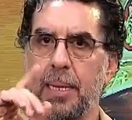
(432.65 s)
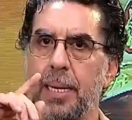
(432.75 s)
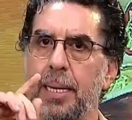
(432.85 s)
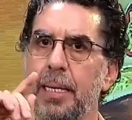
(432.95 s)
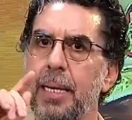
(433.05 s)

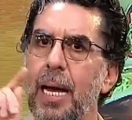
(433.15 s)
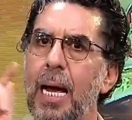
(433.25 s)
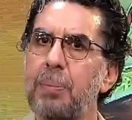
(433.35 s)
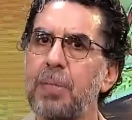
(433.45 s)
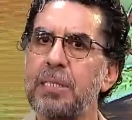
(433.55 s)
ان
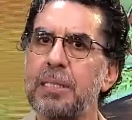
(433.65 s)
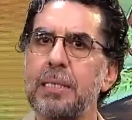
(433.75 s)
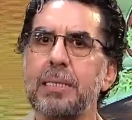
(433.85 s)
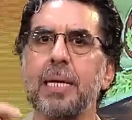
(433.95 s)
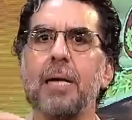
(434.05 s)
رقبه
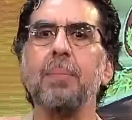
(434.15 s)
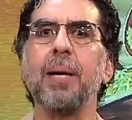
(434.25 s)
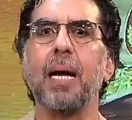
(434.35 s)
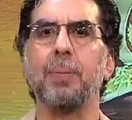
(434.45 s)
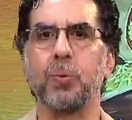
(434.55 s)
السيسي جنب
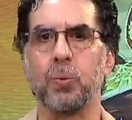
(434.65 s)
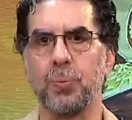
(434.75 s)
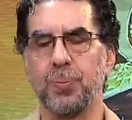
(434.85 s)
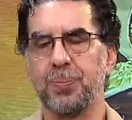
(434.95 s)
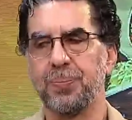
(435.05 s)
رقبته
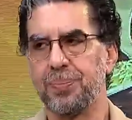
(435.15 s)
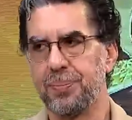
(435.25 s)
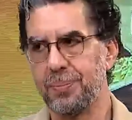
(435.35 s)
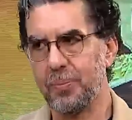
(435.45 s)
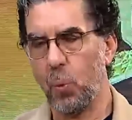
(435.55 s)

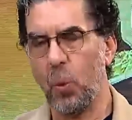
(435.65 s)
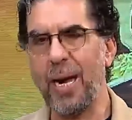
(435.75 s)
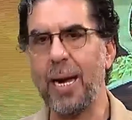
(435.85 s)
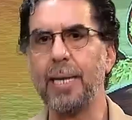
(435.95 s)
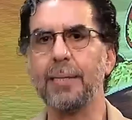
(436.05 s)

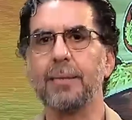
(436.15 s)
واحد